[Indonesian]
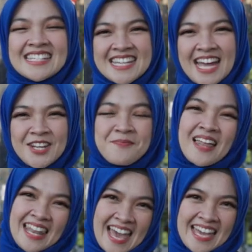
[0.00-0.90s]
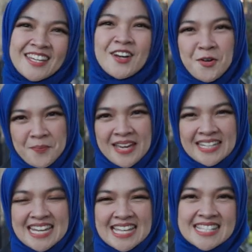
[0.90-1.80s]
Jangan lupa like,
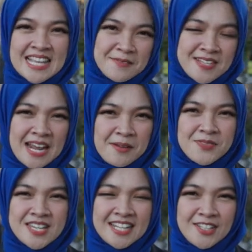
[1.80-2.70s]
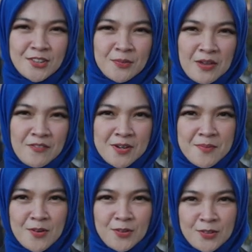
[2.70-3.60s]
komen, dan subscribe channel YouTube TVRI
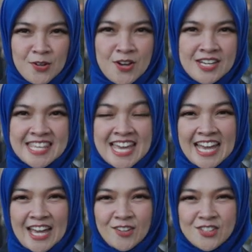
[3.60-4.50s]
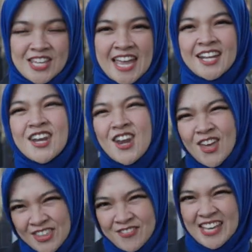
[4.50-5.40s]
Bengkulu dan nyalakan lonceng
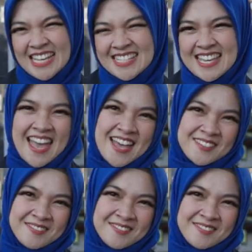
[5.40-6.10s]
notifikasinya.